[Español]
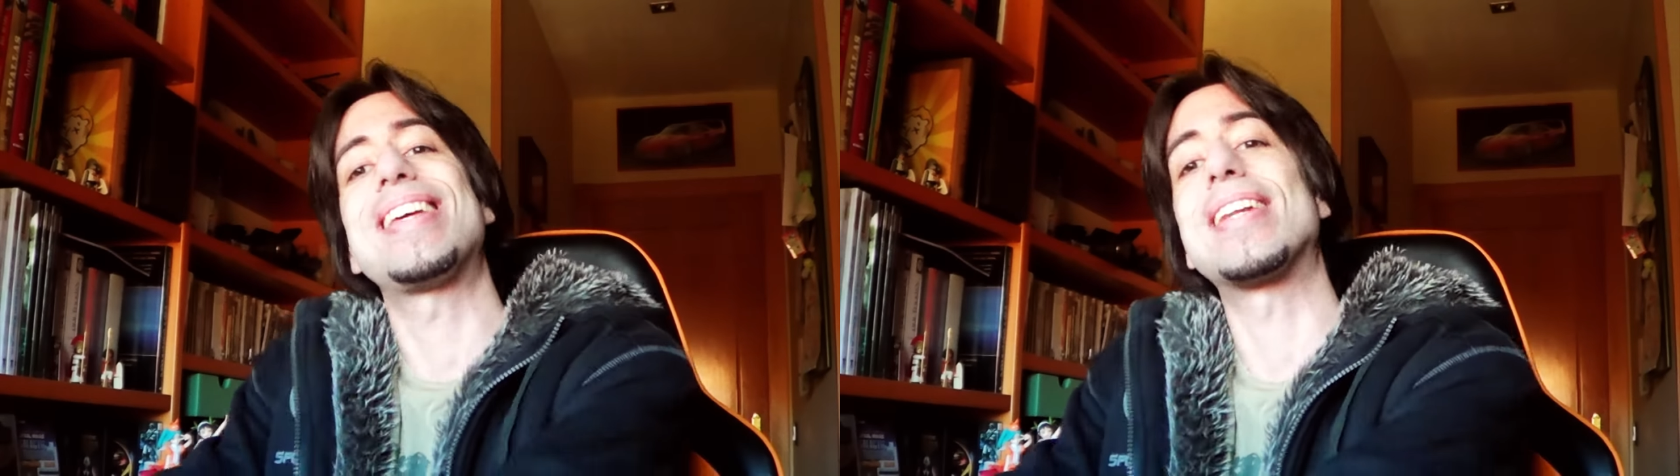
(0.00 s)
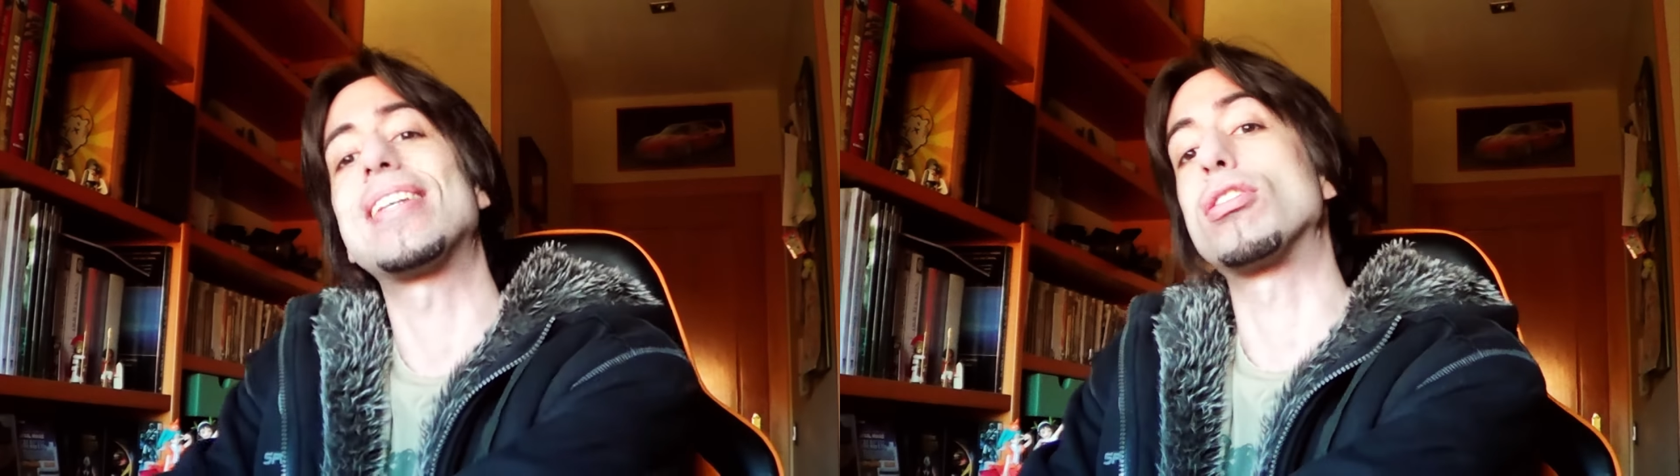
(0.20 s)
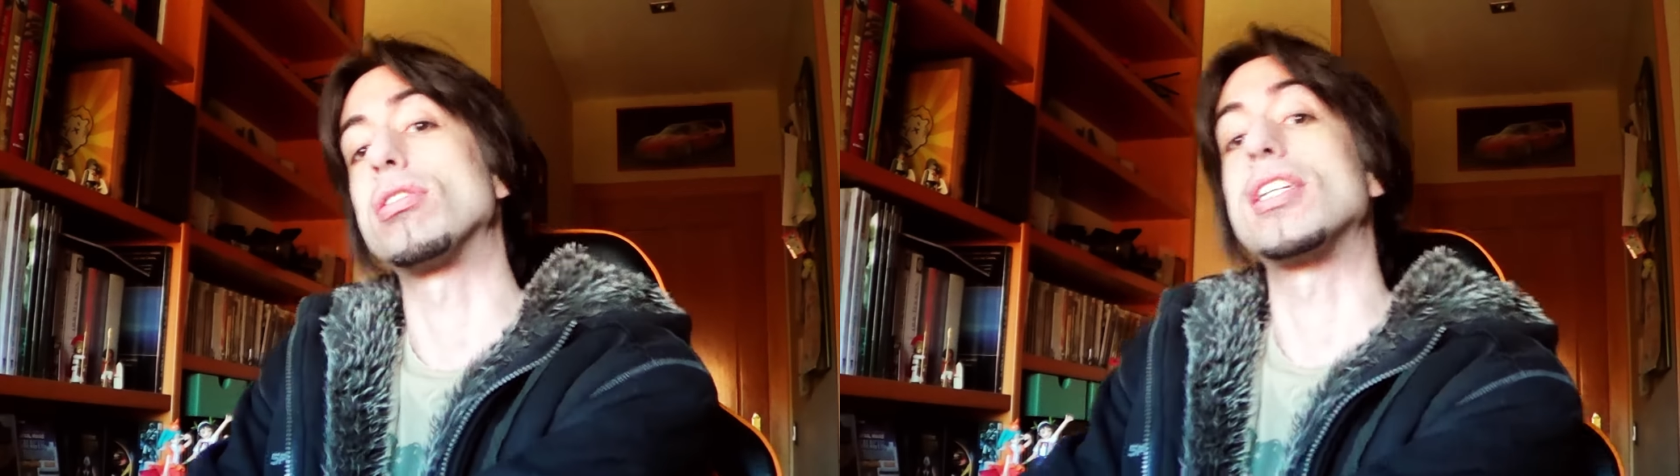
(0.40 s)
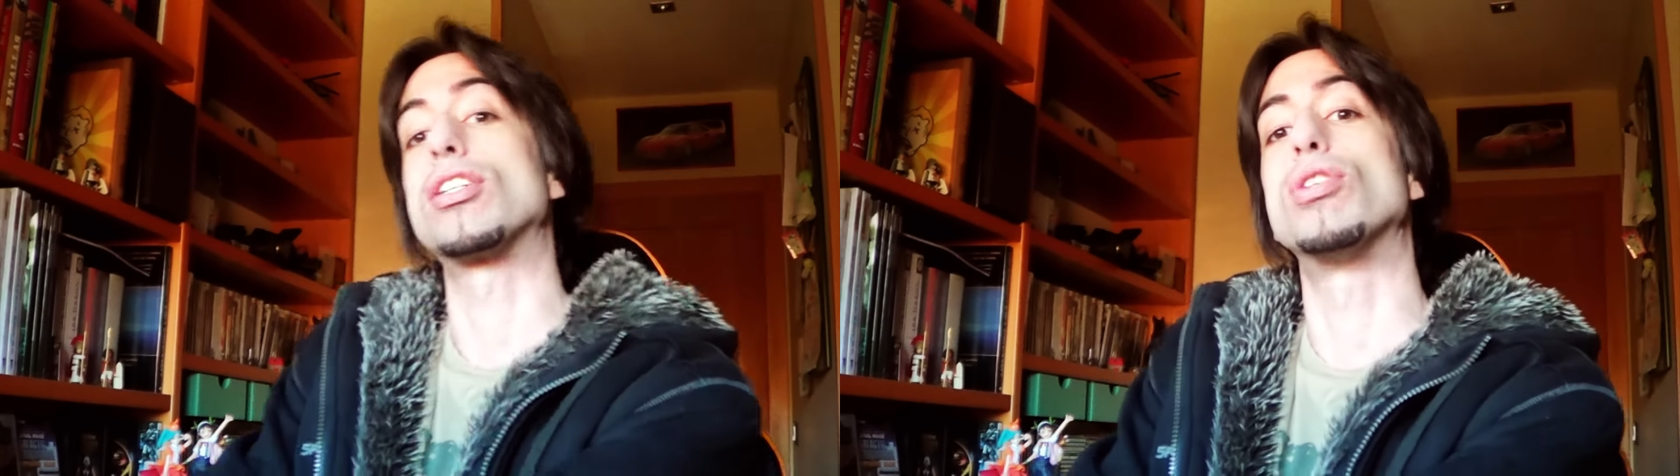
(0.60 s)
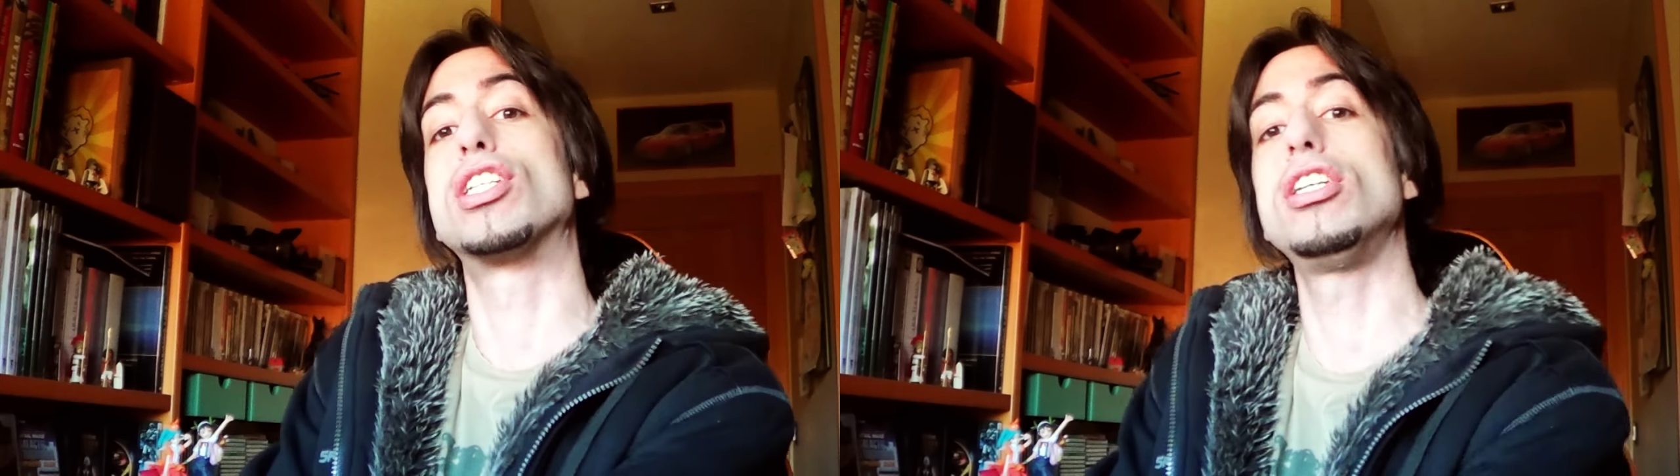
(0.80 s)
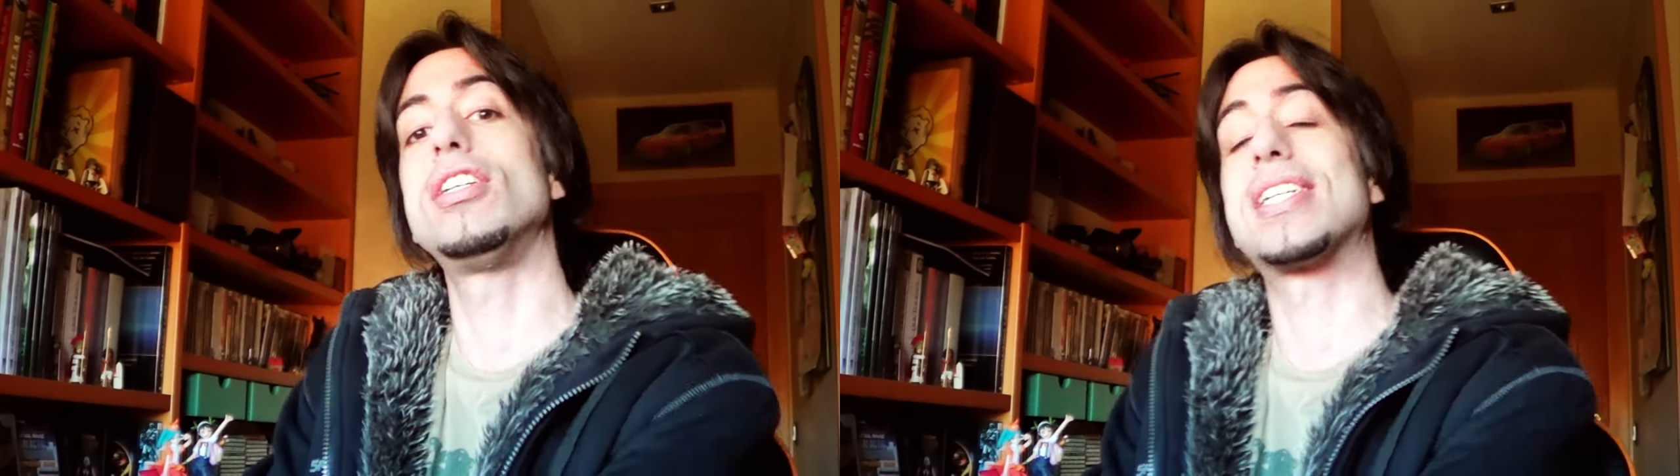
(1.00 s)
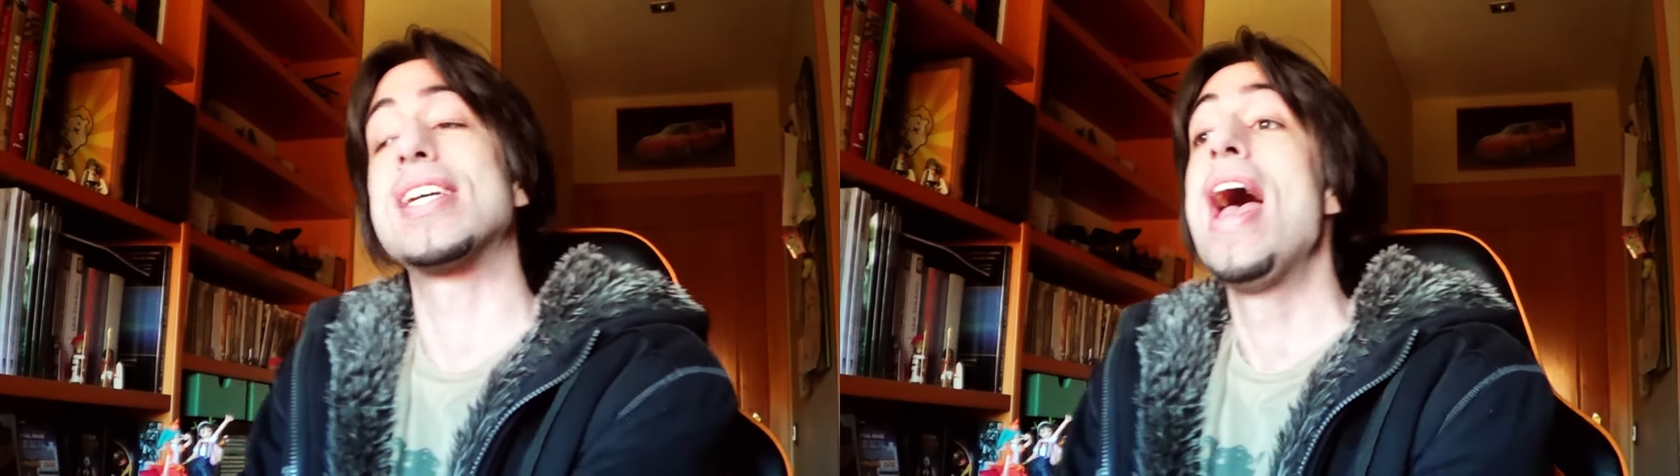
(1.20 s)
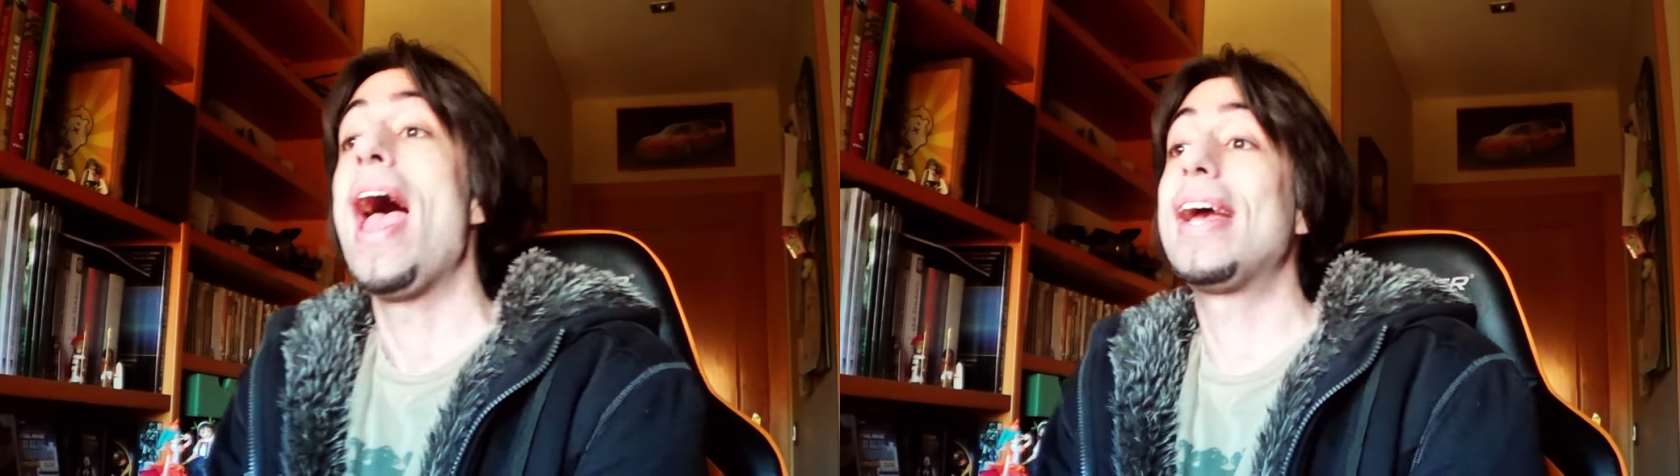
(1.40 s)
ciertas otras cuestiones.